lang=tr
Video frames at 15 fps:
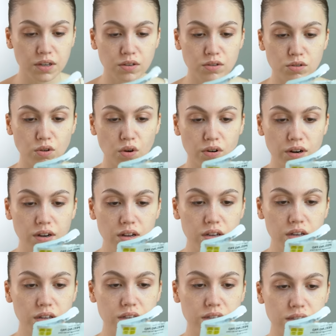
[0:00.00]
Sonra
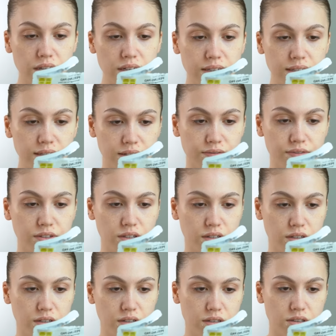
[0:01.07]
sarı tarafını
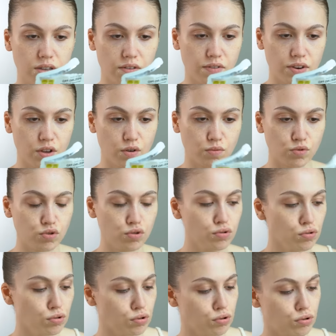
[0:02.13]

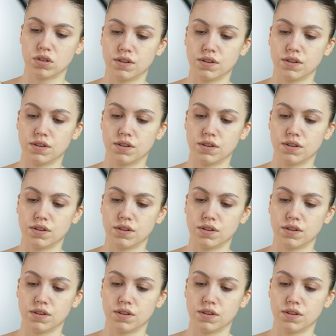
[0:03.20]
çeviriyormuşuz.